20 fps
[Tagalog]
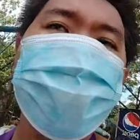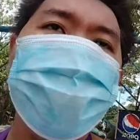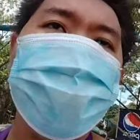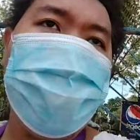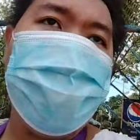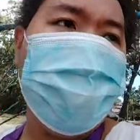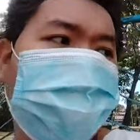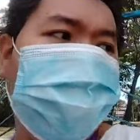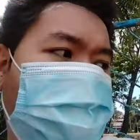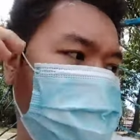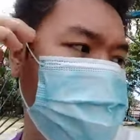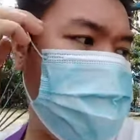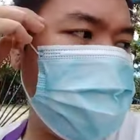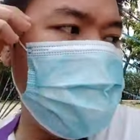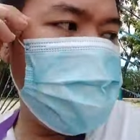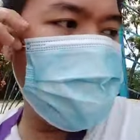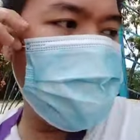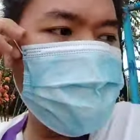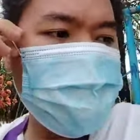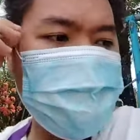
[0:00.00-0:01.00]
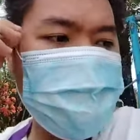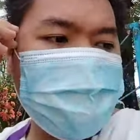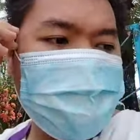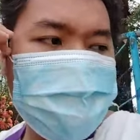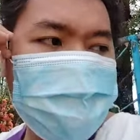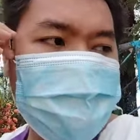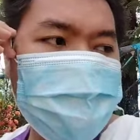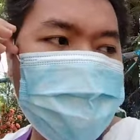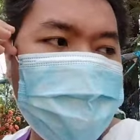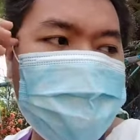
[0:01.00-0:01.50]
ang
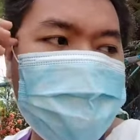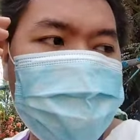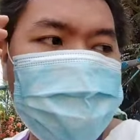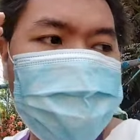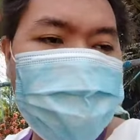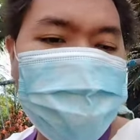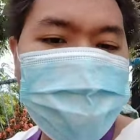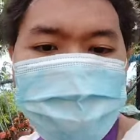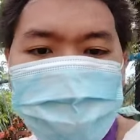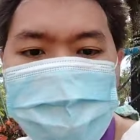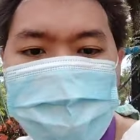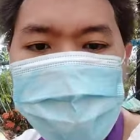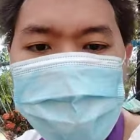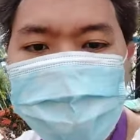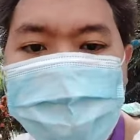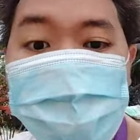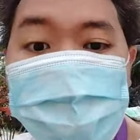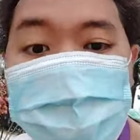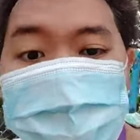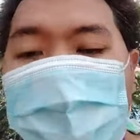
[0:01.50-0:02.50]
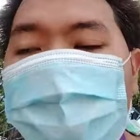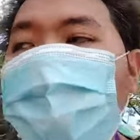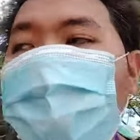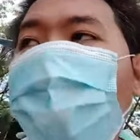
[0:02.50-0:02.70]
noon edition series sa atong